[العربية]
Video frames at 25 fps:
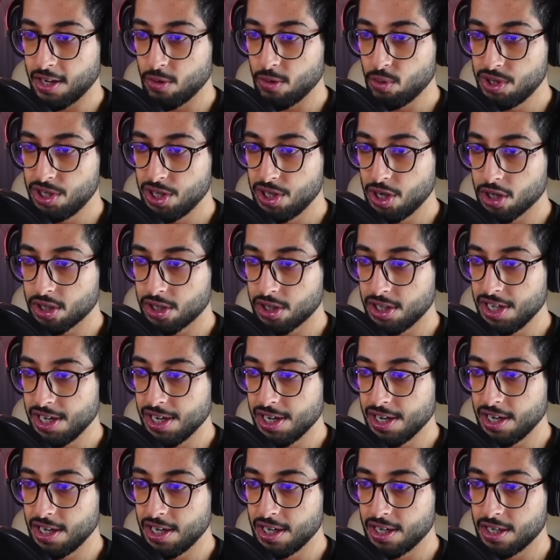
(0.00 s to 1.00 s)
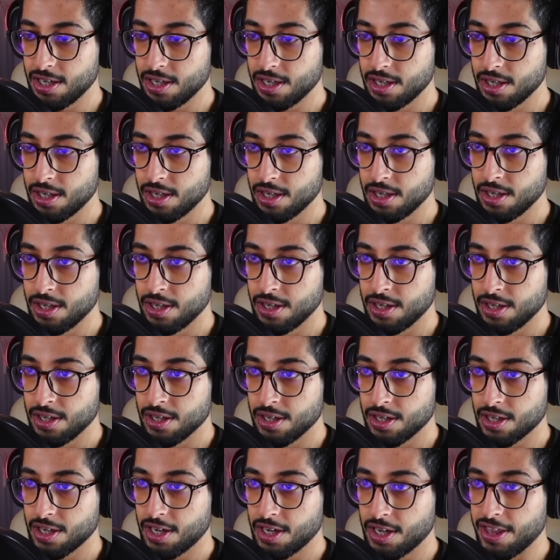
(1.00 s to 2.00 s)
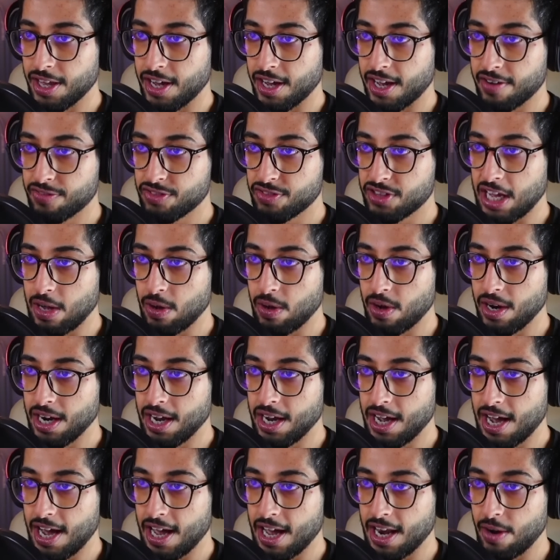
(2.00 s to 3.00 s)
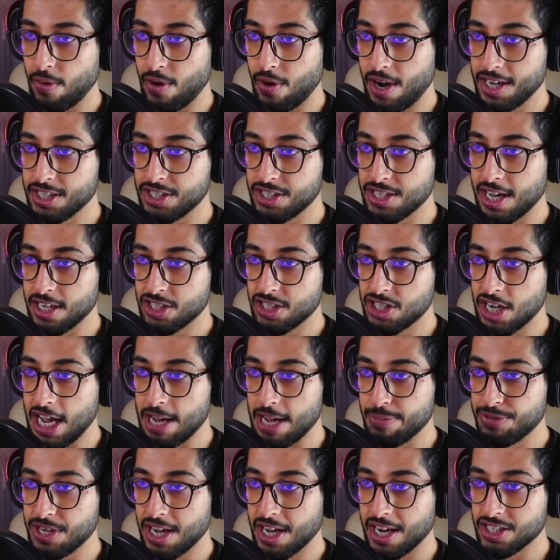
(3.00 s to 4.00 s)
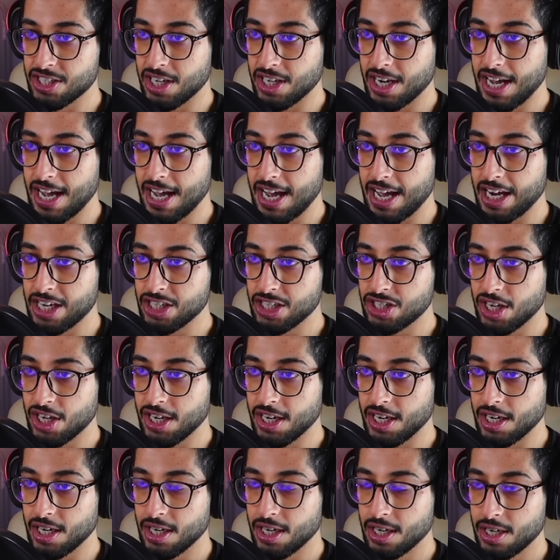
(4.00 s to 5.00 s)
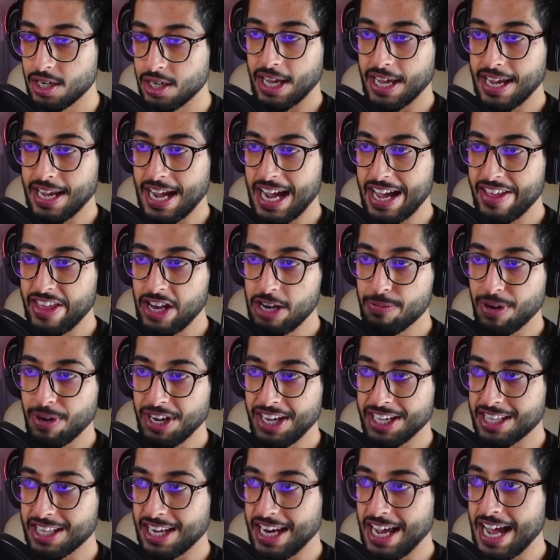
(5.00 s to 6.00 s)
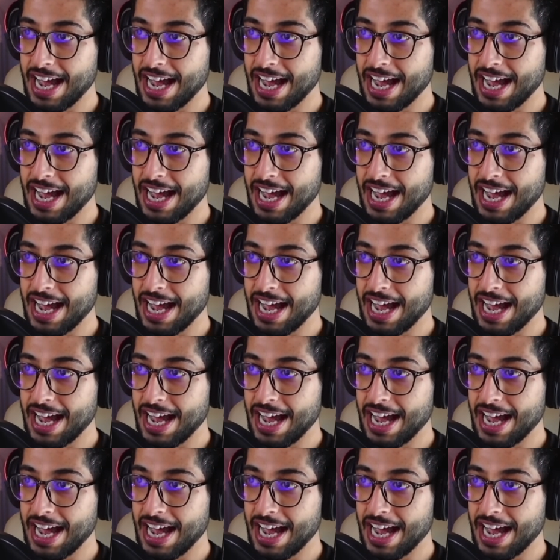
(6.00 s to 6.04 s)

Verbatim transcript: يا اخي ودي احط هنا كذا عرفت طاوله الحاله واحد جا شايب جالس الحاله شيء اوكي هذا اللي يبغى يقعد